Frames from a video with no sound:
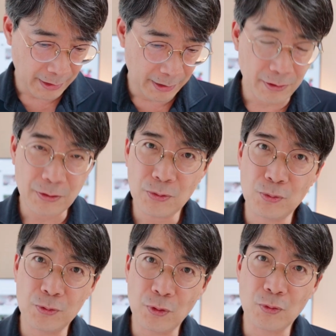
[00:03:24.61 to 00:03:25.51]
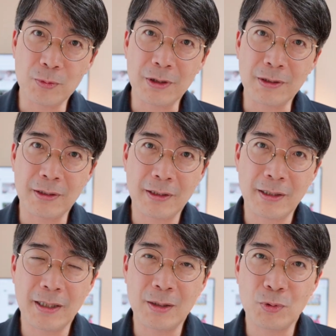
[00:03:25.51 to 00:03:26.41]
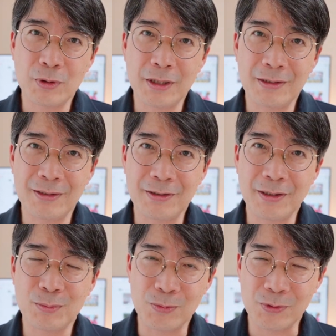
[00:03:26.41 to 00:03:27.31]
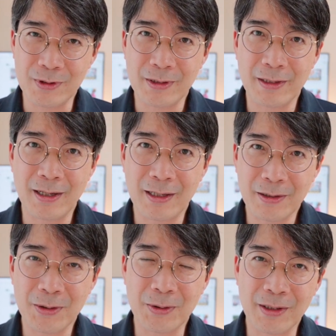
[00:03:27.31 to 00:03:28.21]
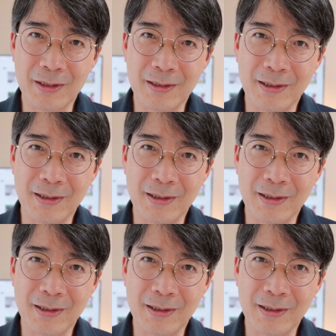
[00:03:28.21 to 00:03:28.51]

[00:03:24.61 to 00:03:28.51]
이런 두려움이 일본인들의 무의식의 한켠에